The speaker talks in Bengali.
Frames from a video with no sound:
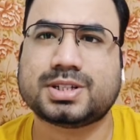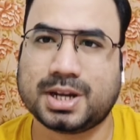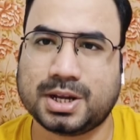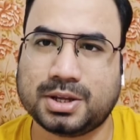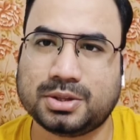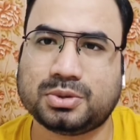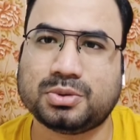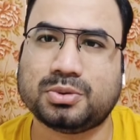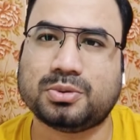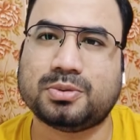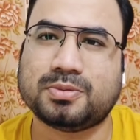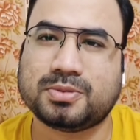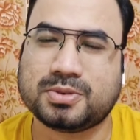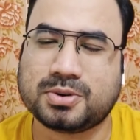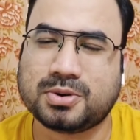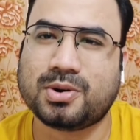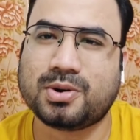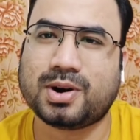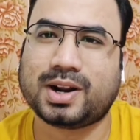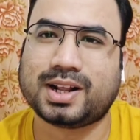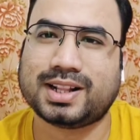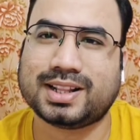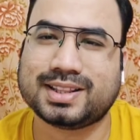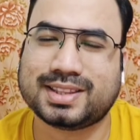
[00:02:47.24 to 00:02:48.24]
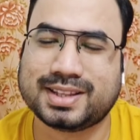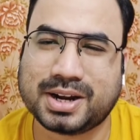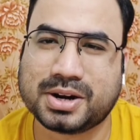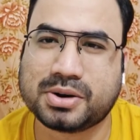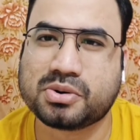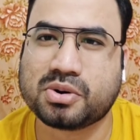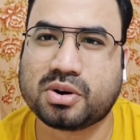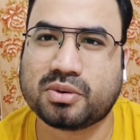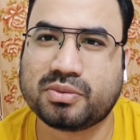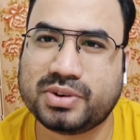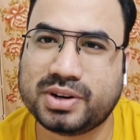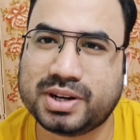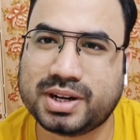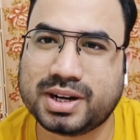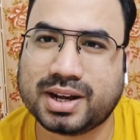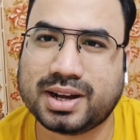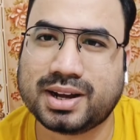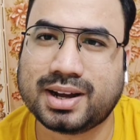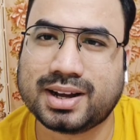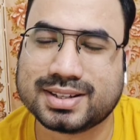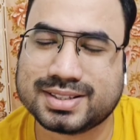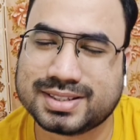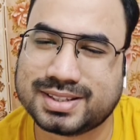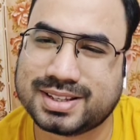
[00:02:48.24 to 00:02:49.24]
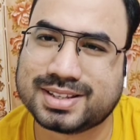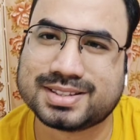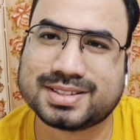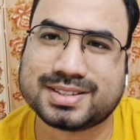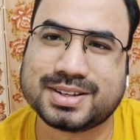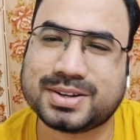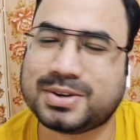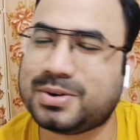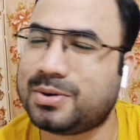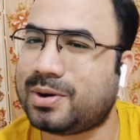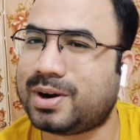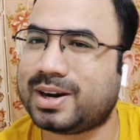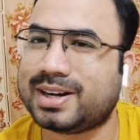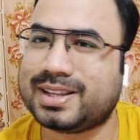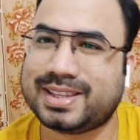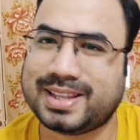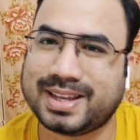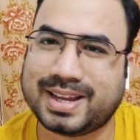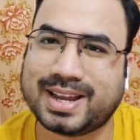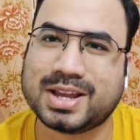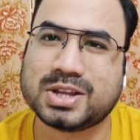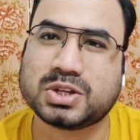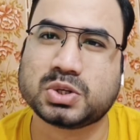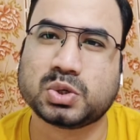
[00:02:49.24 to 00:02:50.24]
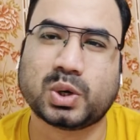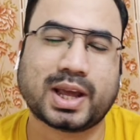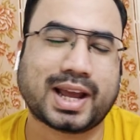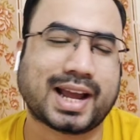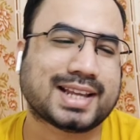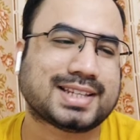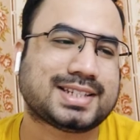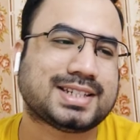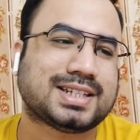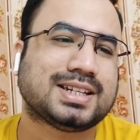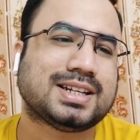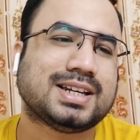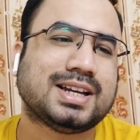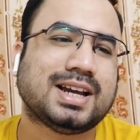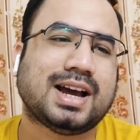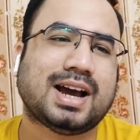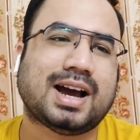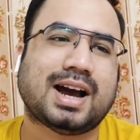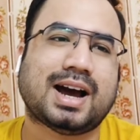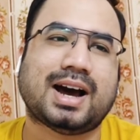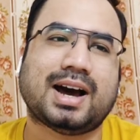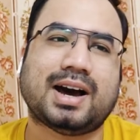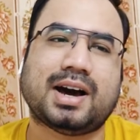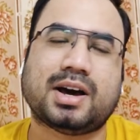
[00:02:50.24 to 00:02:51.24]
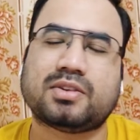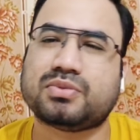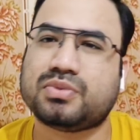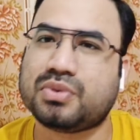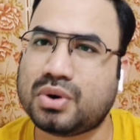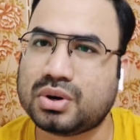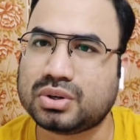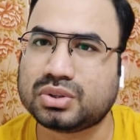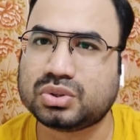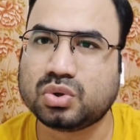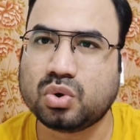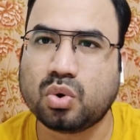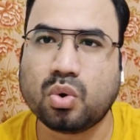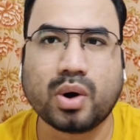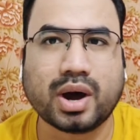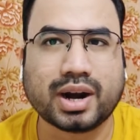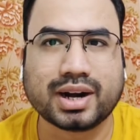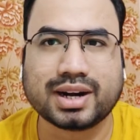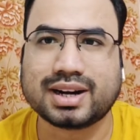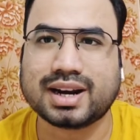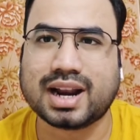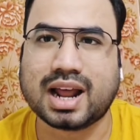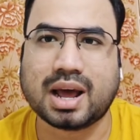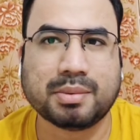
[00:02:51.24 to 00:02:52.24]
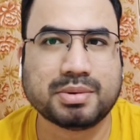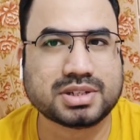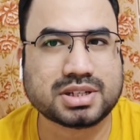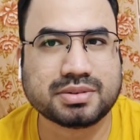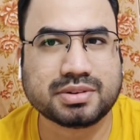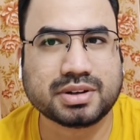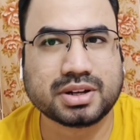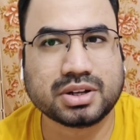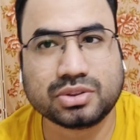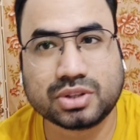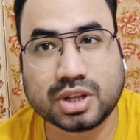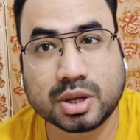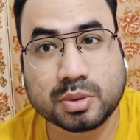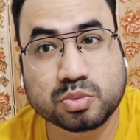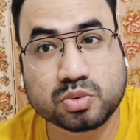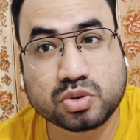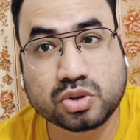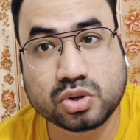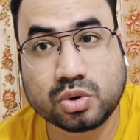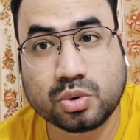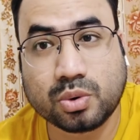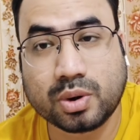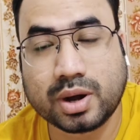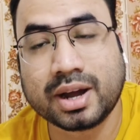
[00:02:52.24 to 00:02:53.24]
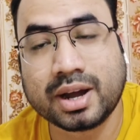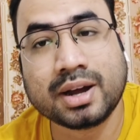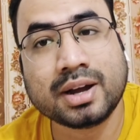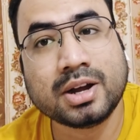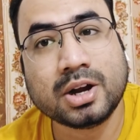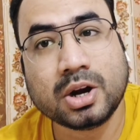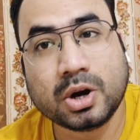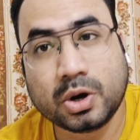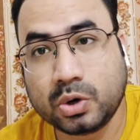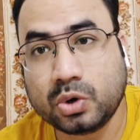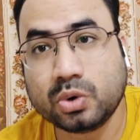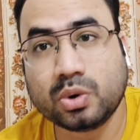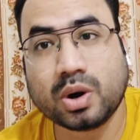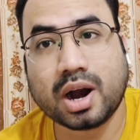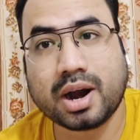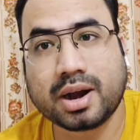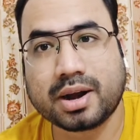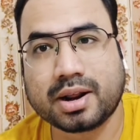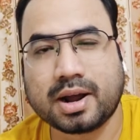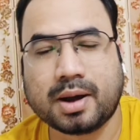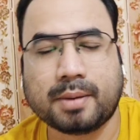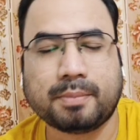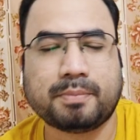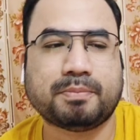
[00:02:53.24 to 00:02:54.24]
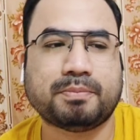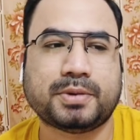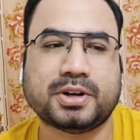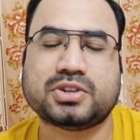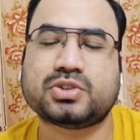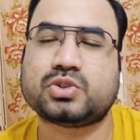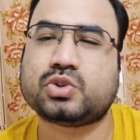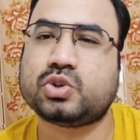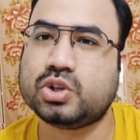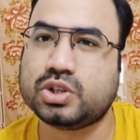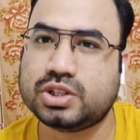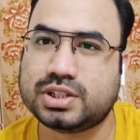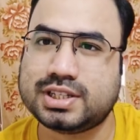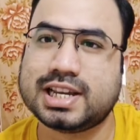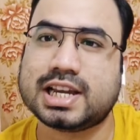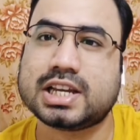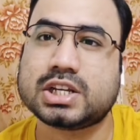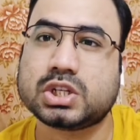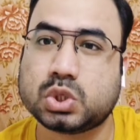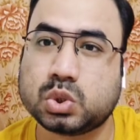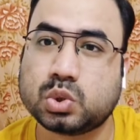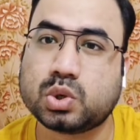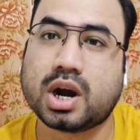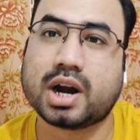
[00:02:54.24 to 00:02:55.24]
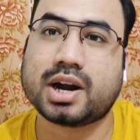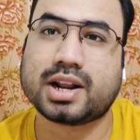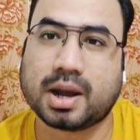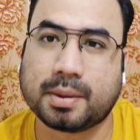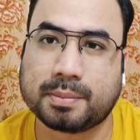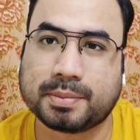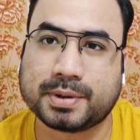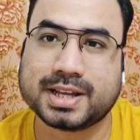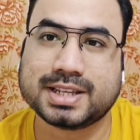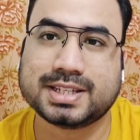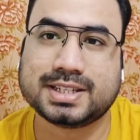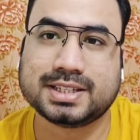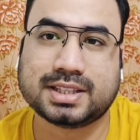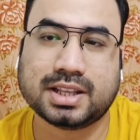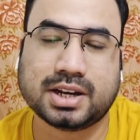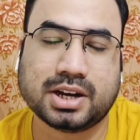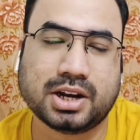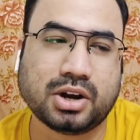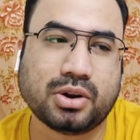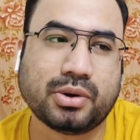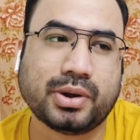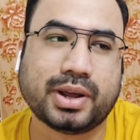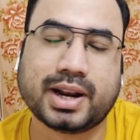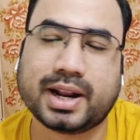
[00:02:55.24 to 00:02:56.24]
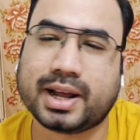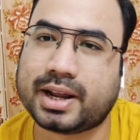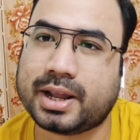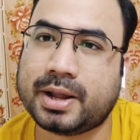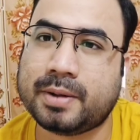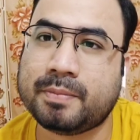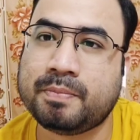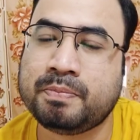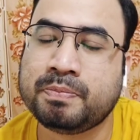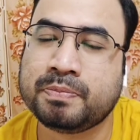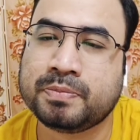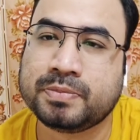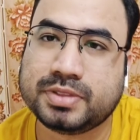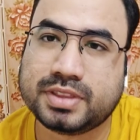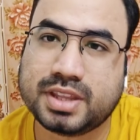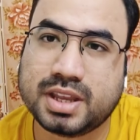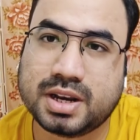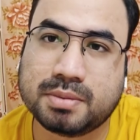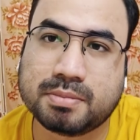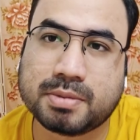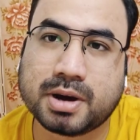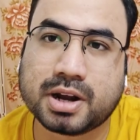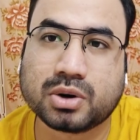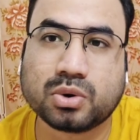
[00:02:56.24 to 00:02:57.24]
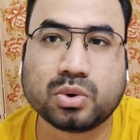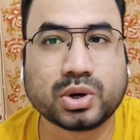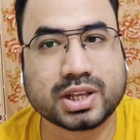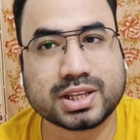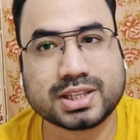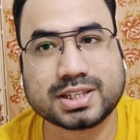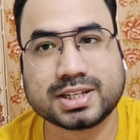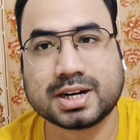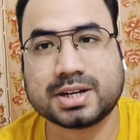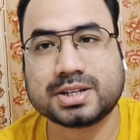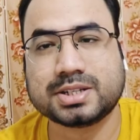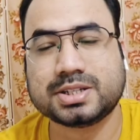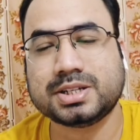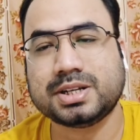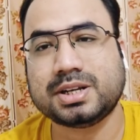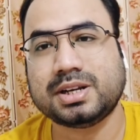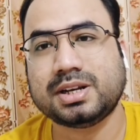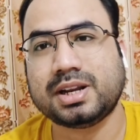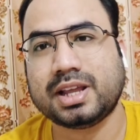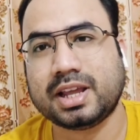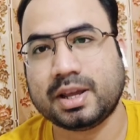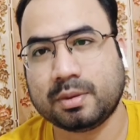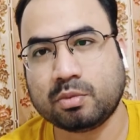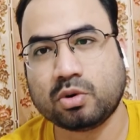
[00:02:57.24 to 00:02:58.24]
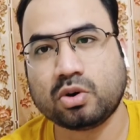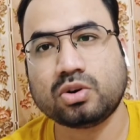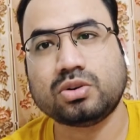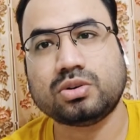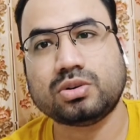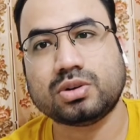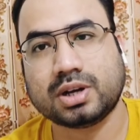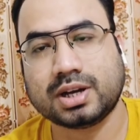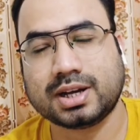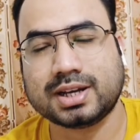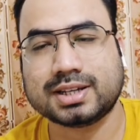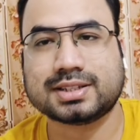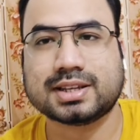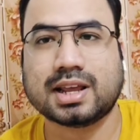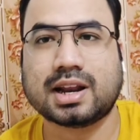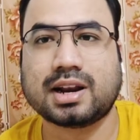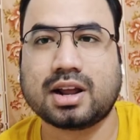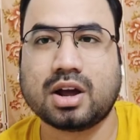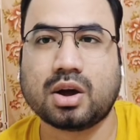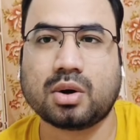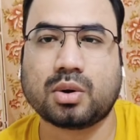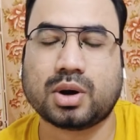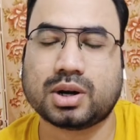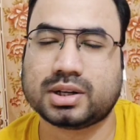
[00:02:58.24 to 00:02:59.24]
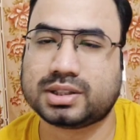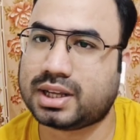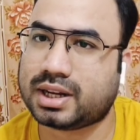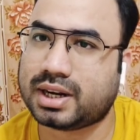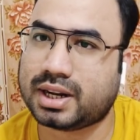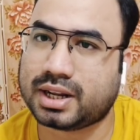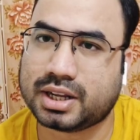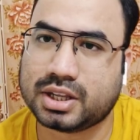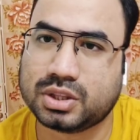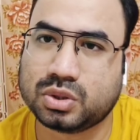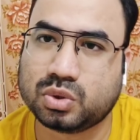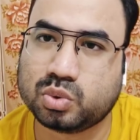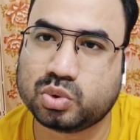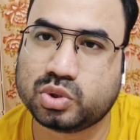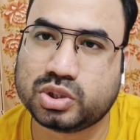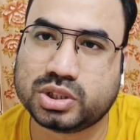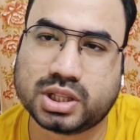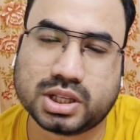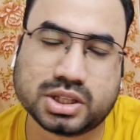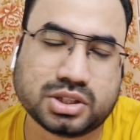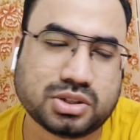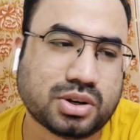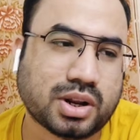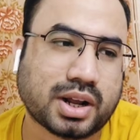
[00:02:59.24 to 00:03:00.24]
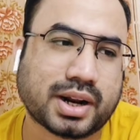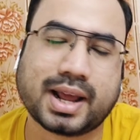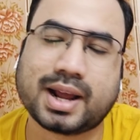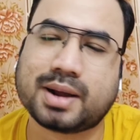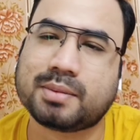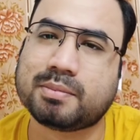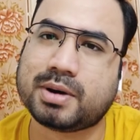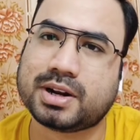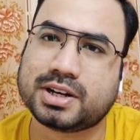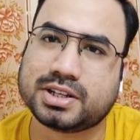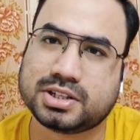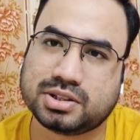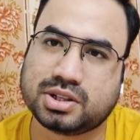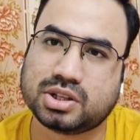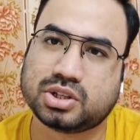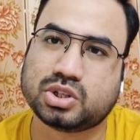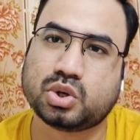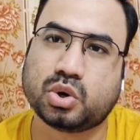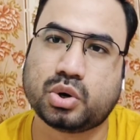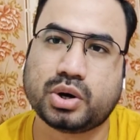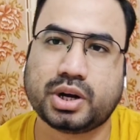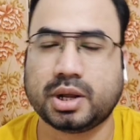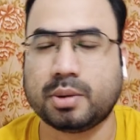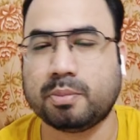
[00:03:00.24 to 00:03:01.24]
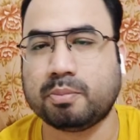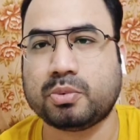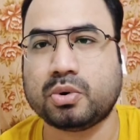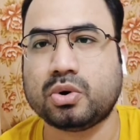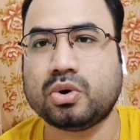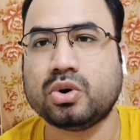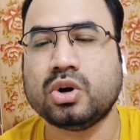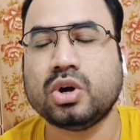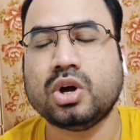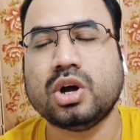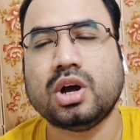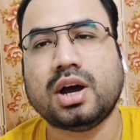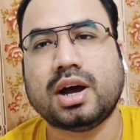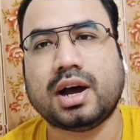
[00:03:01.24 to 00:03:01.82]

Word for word: সেহেতু কলকাতা থেকে ট্রফিটা আস্তে আস্তে গোয়ার দিকেই চলে গেছে আর ফোর্থ গোয়ান ক্লাব হিসেবে কিন্তু এফসি গোয়া ডুরান্ট কাপ প্রেস্টিজিয়াস ডুরান্ট কাপকে জিতে নিল এর আগে তিনবার করে চার্চিল এবং সালগাঁওকর তারা কিন্তু জিতেছিল আর একবার জিতেছিল ডেম্পো